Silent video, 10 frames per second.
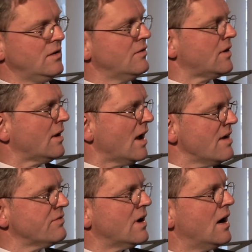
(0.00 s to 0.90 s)
Diese
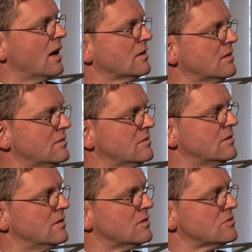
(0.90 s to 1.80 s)
Detailfragen
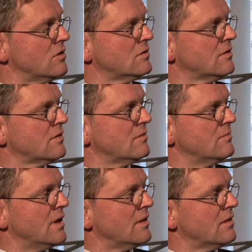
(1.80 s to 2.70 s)
äh, sollte
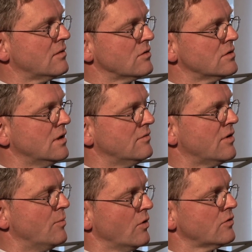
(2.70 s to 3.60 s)
man durch den
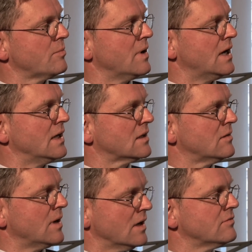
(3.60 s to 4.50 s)

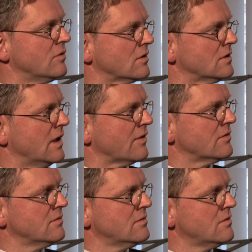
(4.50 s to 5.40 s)
Vermögensberater beantworten
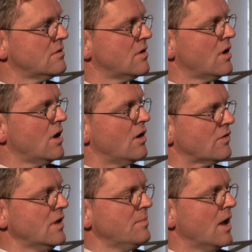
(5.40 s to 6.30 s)
lassen.
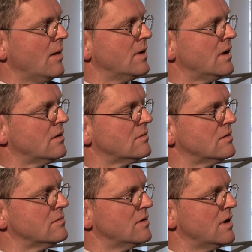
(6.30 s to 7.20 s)
Es gibt
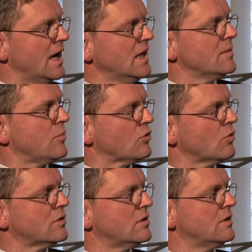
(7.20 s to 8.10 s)
aber einige
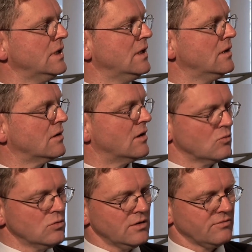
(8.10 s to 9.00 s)
Produkte, die äh,
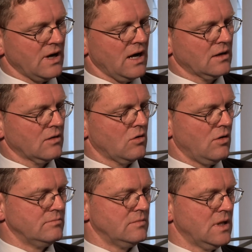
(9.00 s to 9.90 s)
gut in Frage
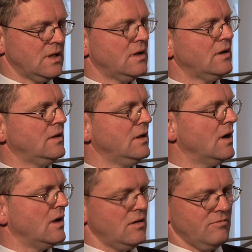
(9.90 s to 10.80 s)
kommen,
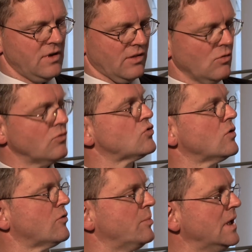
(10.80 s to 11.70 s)
die einen
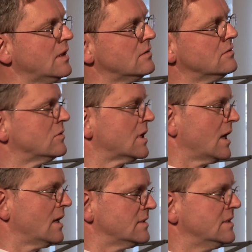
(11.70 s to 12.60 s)
Inflationsschutz bieten oder
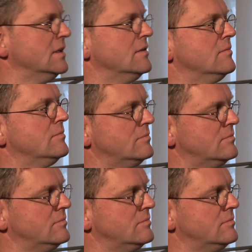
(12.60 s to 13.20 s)
Garantien.